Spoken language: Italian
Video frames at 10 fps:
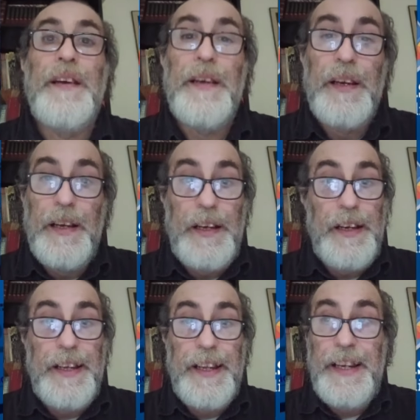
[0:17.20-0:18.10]

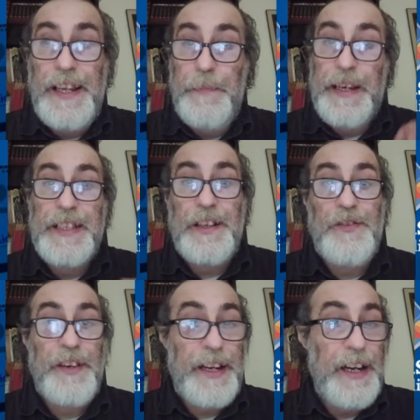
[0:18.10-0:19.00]
Eh, il link per il
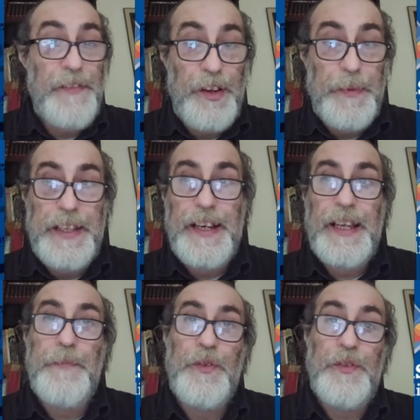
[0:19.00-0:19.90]
secondo canale ve lo
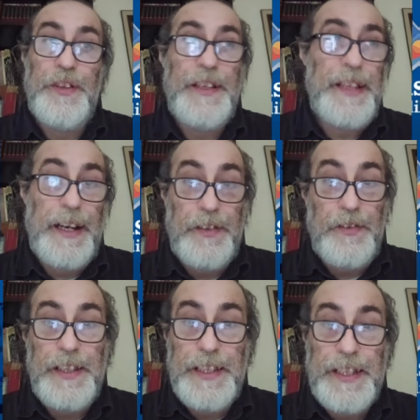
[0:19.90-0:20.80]
metteremo ogni tanto
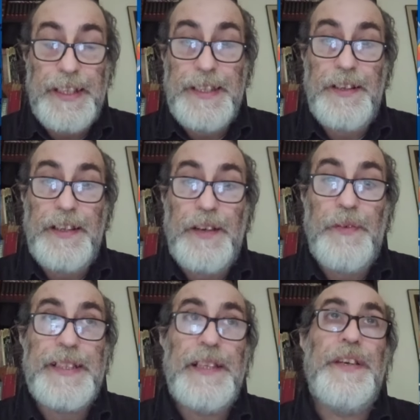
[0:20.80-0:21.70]
in descrizione di
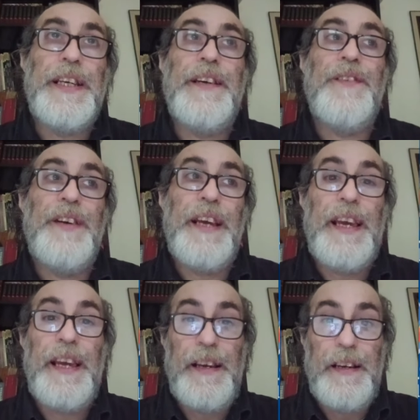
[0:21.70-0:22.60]
questi video
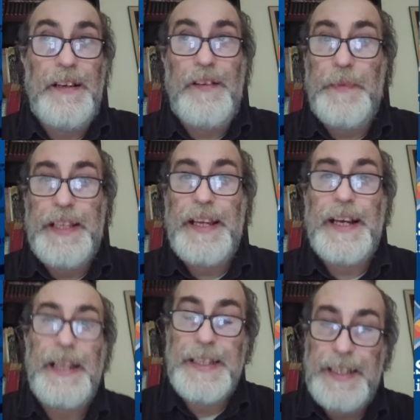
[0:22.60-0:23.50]
e eh, lo metterà
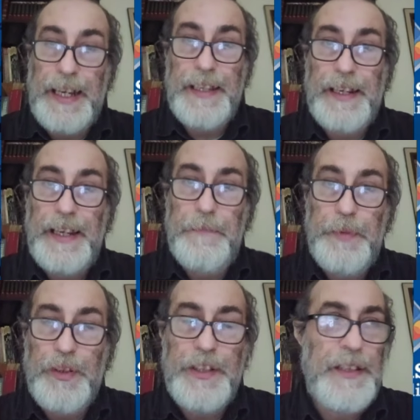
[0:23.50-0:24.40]
Alessandra nei
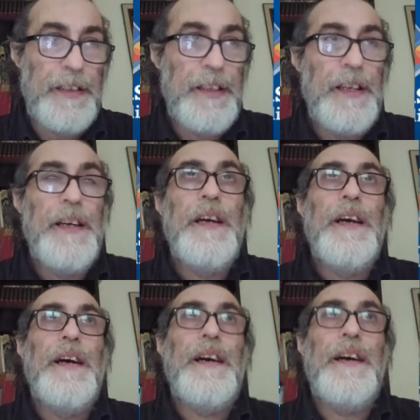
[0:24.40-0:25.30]
post,
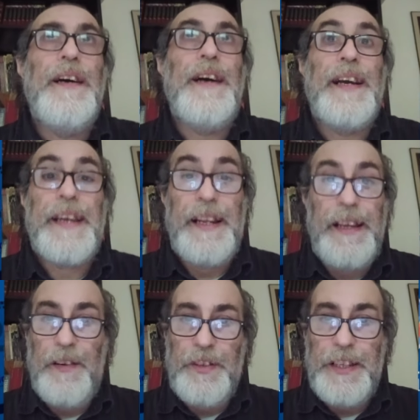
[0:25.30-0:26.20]
eh, anche lì
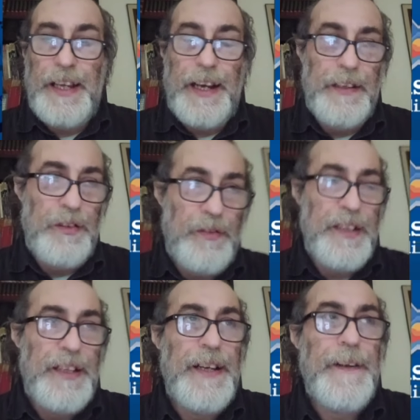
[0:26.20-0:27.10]
ogni tanto.
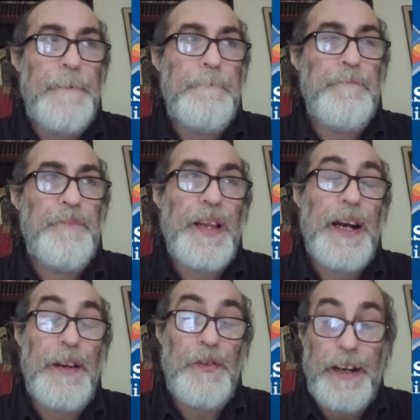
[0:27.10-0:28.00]
Allora,